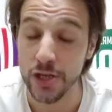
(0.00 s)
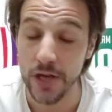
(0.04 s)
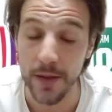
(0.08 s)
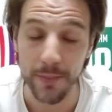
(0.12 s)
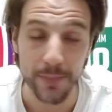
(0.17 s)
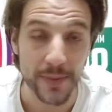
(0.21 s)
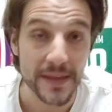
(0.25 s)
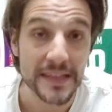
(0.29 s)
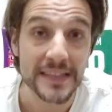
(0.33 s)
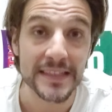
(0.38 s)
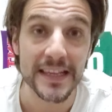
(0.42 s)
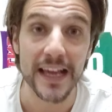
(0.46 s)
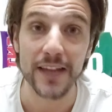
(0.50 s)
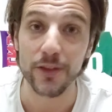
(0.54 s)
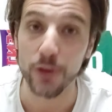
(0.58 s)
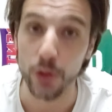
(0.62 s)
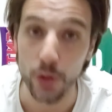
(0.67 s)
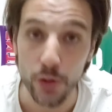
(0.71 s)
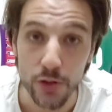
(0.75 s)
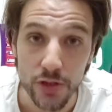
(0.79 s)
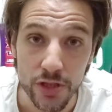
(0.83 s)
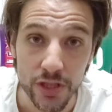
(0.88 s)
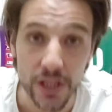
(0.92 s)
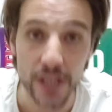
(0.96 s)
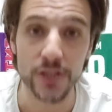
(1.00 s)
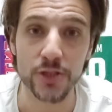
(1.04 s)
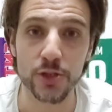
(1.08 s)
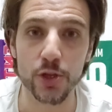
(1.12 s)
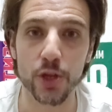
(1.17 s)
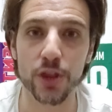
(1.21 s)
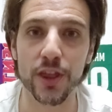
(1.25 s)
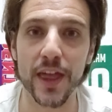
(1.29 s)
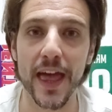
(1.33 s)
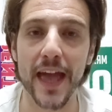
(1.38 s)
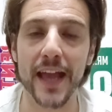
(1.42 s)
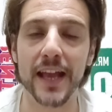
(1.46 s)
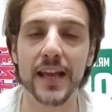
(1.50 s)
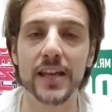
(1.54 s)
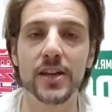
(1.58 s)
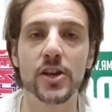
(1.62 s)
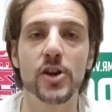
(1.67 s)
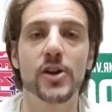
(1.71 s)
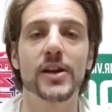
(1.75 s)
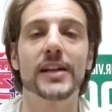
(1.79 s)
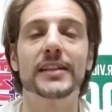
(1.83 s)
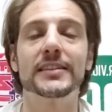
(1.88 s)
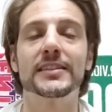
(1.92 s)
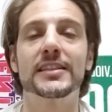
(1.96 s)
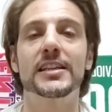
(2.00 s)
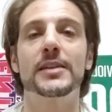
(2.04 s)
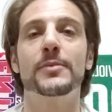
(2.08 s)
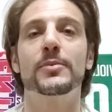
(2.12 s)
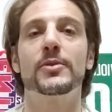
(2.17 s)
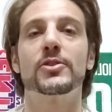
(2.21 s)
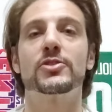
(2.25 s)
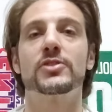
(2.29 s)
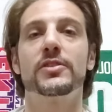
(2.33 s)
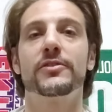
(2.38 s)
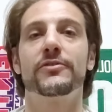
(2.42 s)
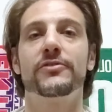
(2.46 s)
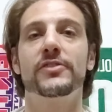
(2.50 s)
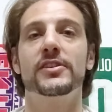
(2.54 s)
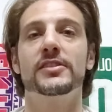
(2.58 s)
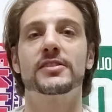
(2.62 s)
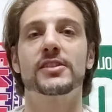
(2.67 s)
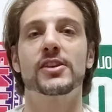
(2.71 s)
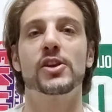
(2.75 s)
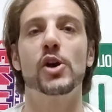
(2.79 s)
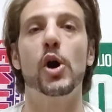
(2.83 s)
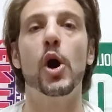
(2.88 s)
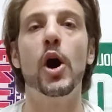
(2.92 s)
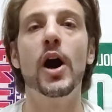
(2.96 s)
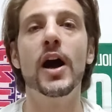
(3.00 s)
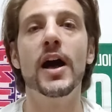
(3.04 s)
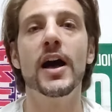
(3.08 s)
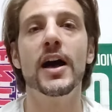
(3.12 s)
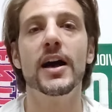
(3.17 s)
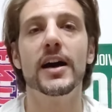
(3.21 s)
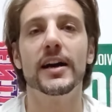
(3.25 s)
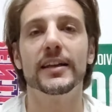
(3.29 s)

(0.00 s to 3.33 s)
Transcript: ci ha pensato lo stesso tecnico e al triplice fischio